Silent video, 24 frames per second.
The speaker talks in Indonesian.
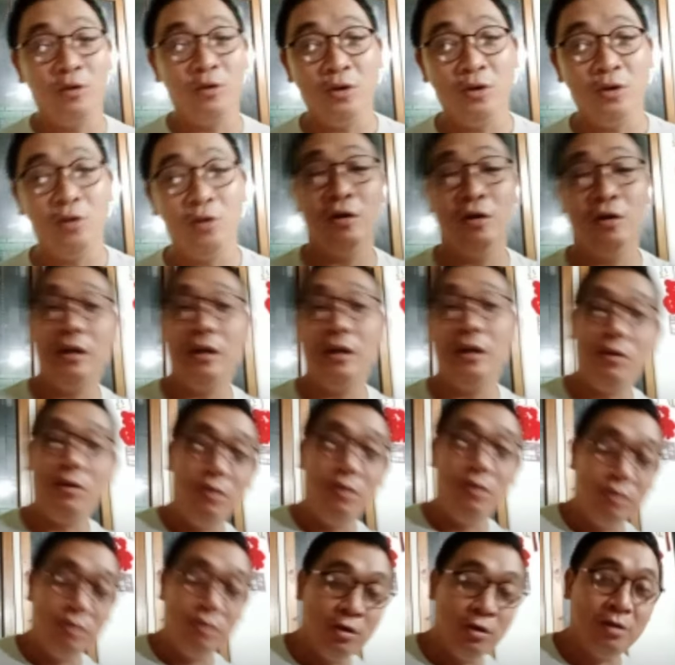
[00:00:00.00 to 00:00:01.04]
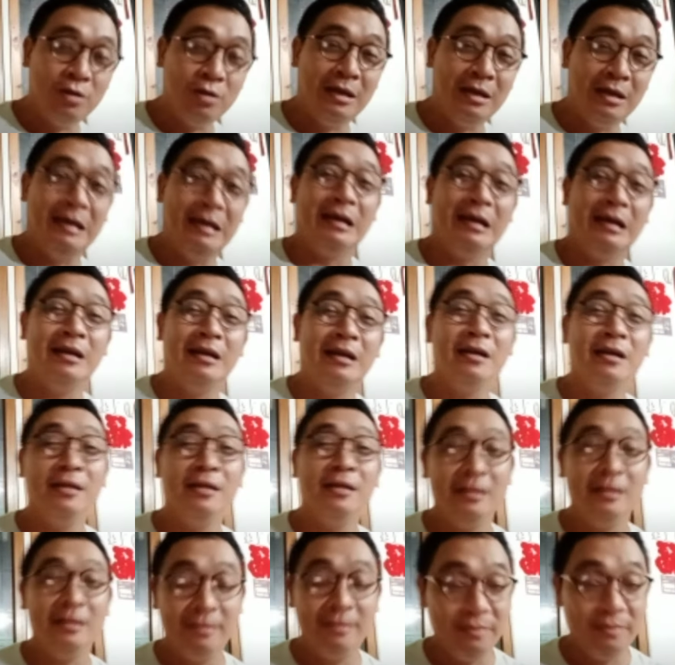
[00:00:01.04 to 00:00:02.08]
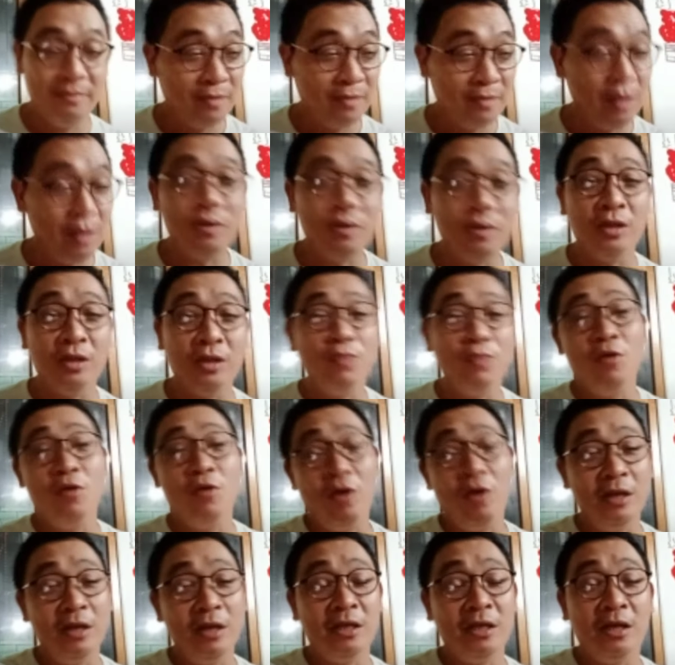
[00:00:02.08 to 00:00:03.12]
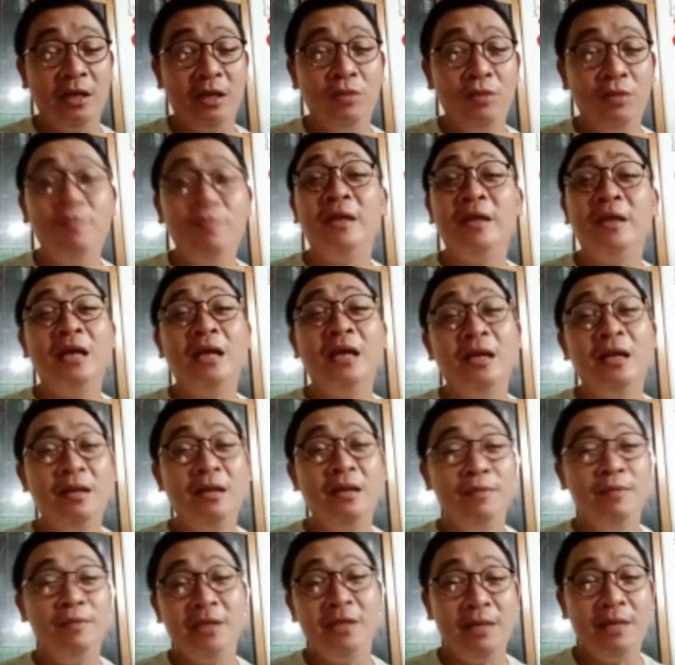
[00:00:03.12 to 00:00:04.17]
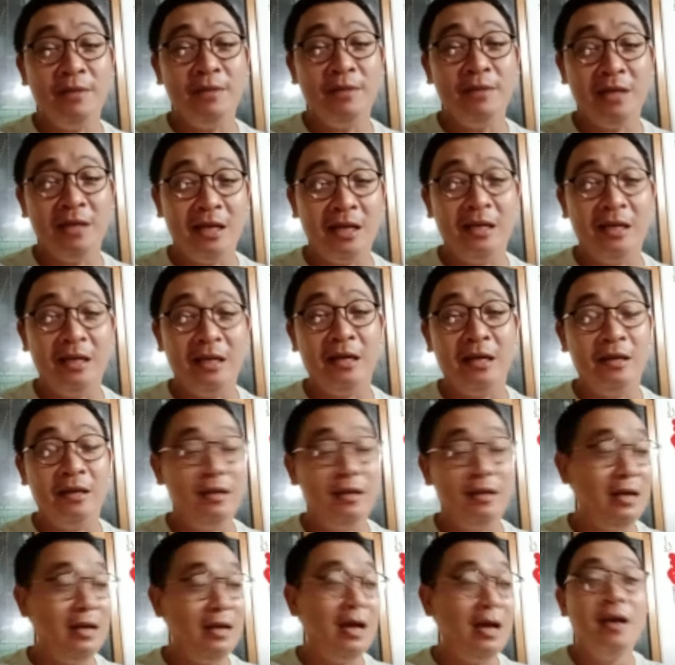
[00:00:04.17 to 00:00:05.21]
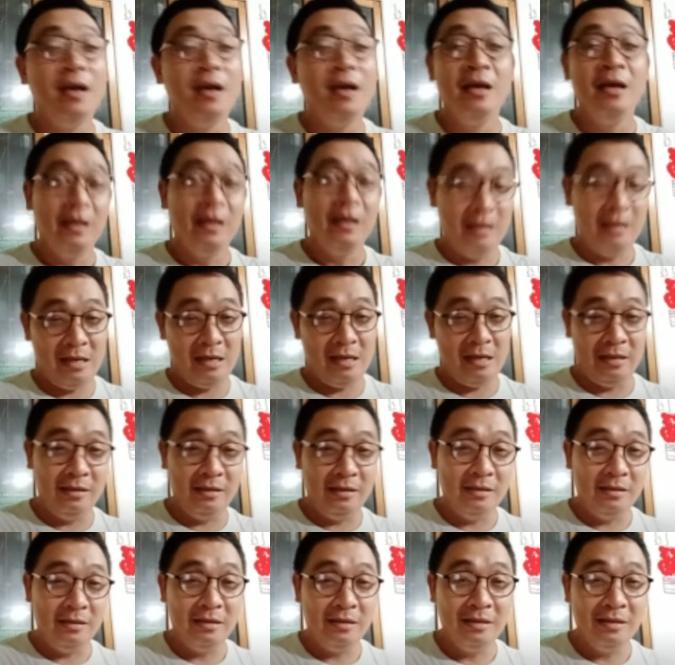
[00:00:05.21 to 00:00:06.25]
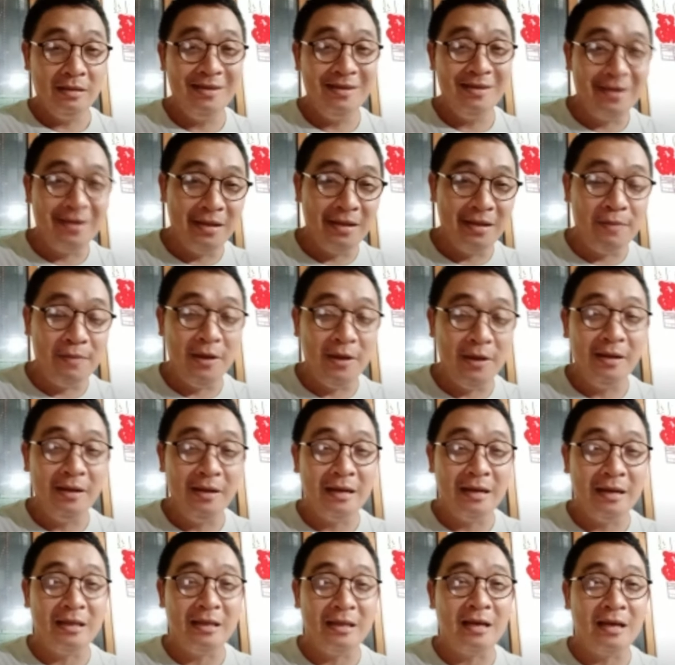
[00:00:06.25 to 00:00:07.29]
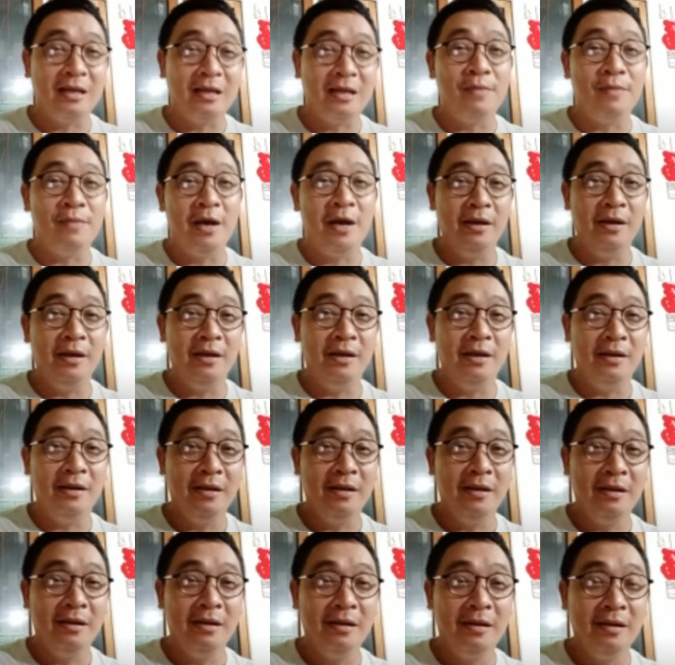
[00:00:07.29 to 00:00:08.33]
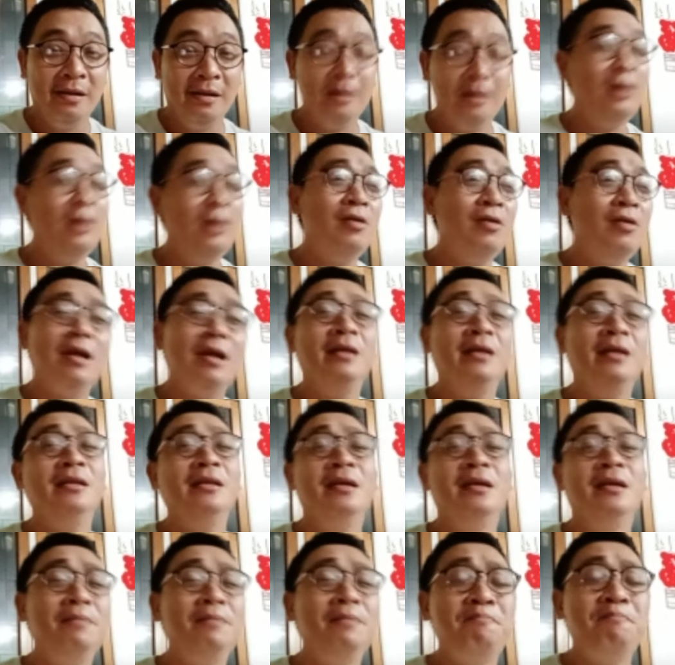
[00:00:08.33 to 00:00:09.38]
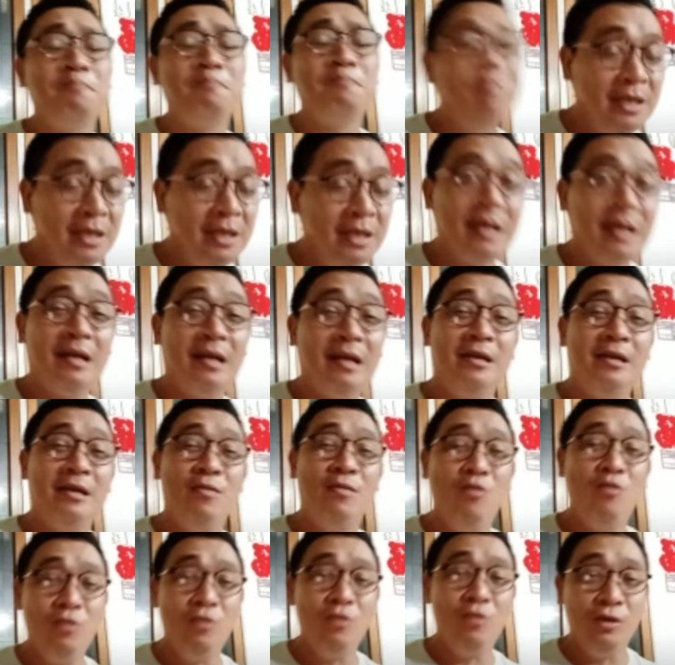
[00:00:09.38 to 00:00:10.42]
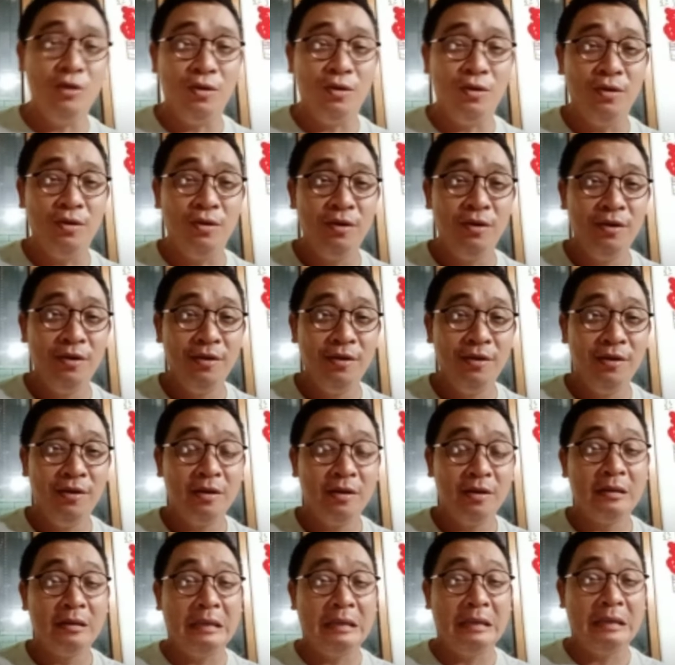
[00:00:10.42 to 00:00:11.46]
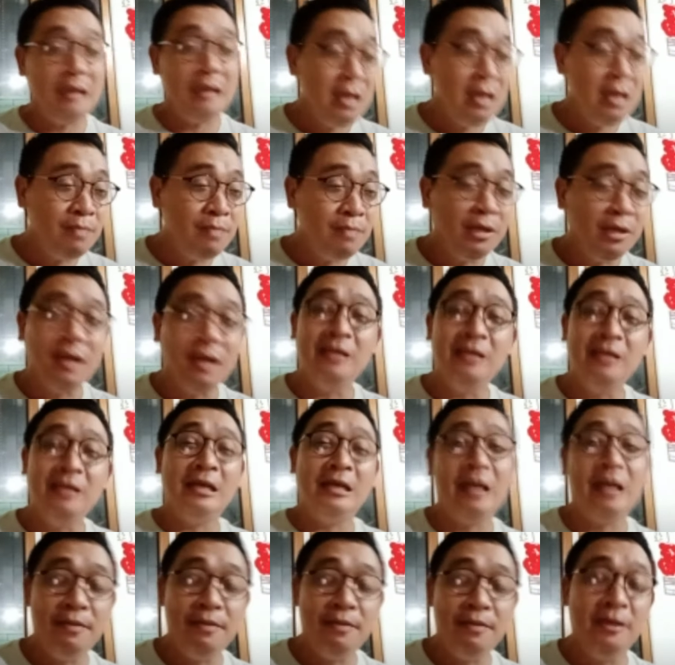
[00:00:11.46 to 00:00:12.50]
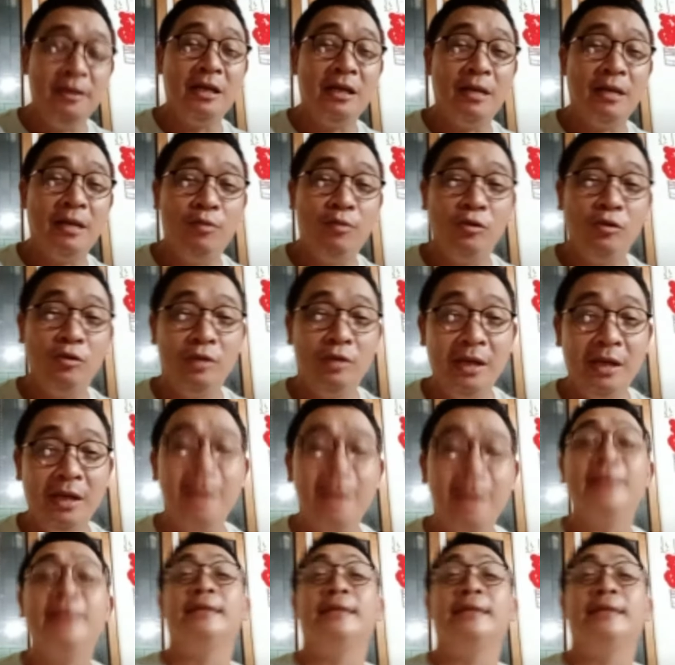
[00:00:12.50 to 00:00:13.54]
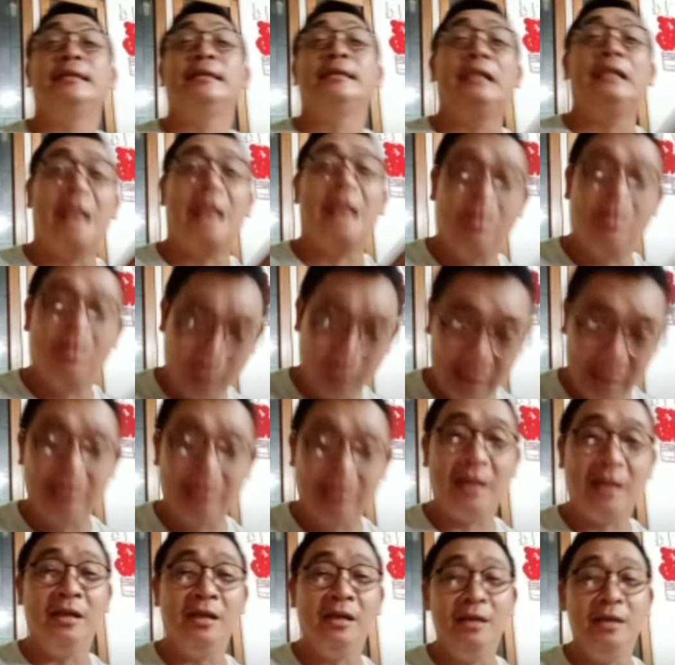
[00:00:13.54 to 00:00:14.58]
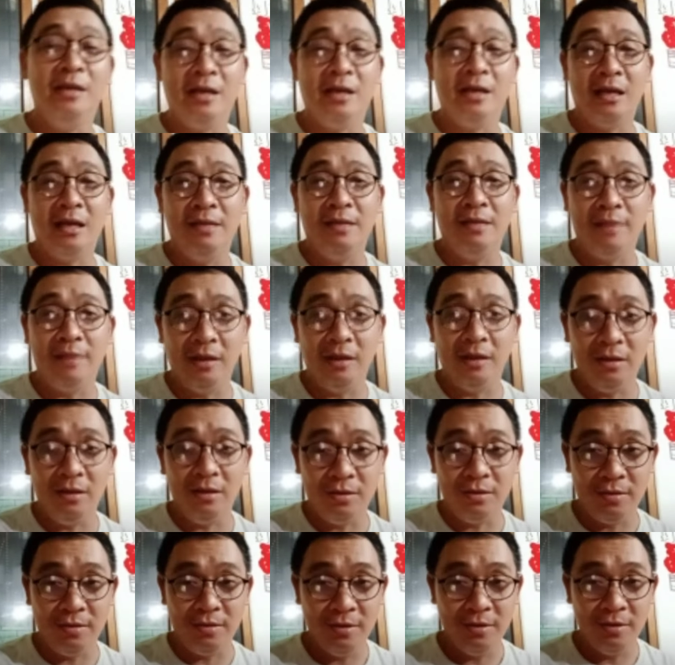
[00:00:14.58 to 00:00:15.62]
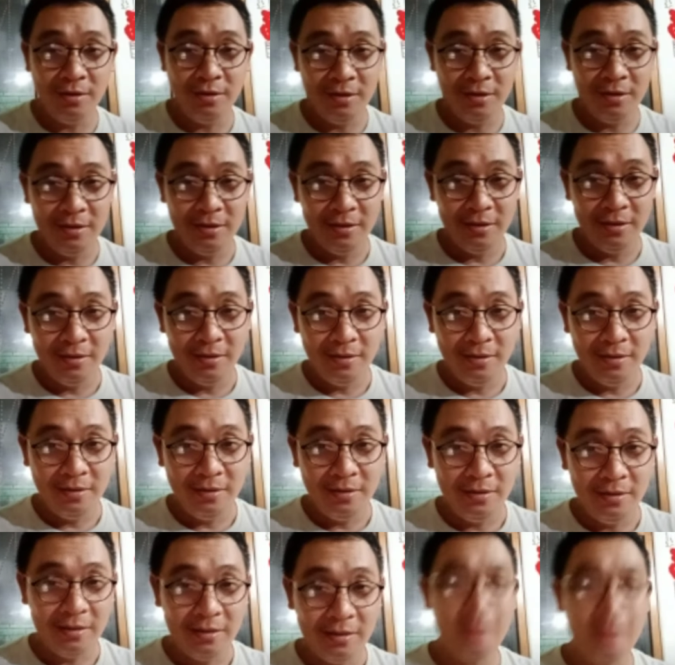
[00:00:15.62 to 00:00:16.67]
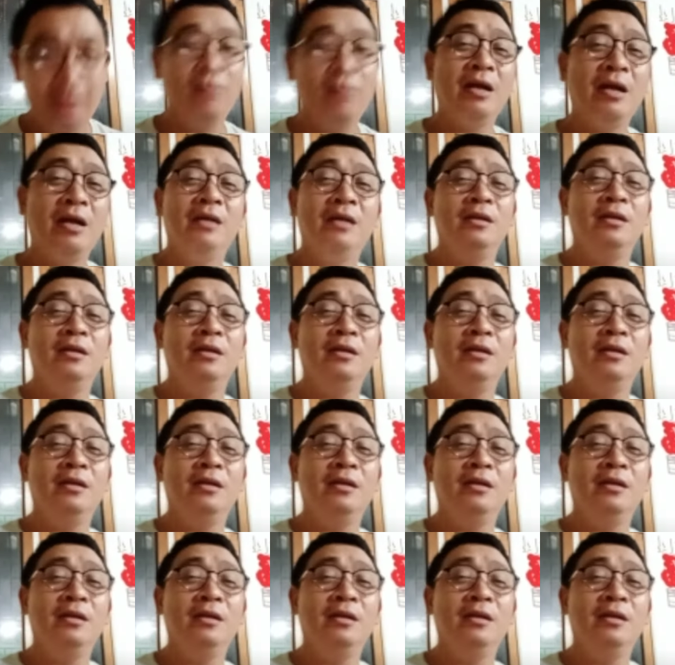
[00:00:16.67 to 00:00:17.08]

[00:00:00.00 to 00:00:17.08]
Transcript: ada ngomong jorok ada kotor kadang-kadang kan kalau ketemu orang segitu mana anda bisa bicara dengan dia dengan dengan apa kata-kata baik karena orang ini kan bicaranya bodoh kita hentikan cara bicara bodoh dia ya langsung sikat aja kalimat itu karena orang ini